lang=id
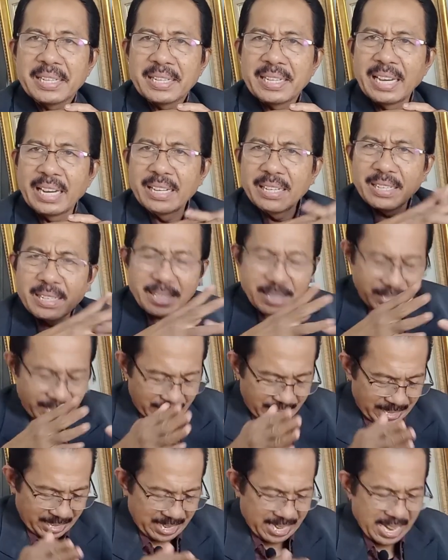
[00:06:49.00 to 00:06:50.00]
Dan
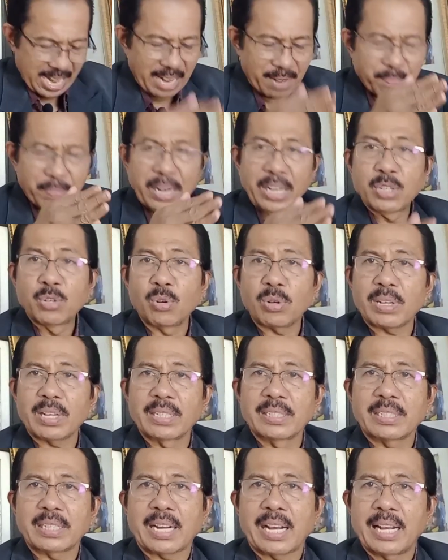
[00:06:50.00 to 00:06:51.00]
yang
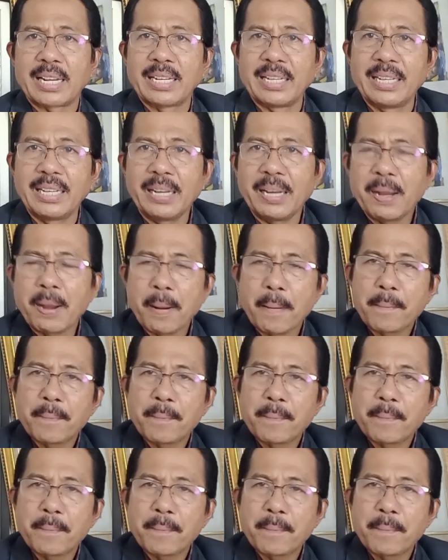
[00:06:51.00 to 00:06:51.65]
mengejutkan sekali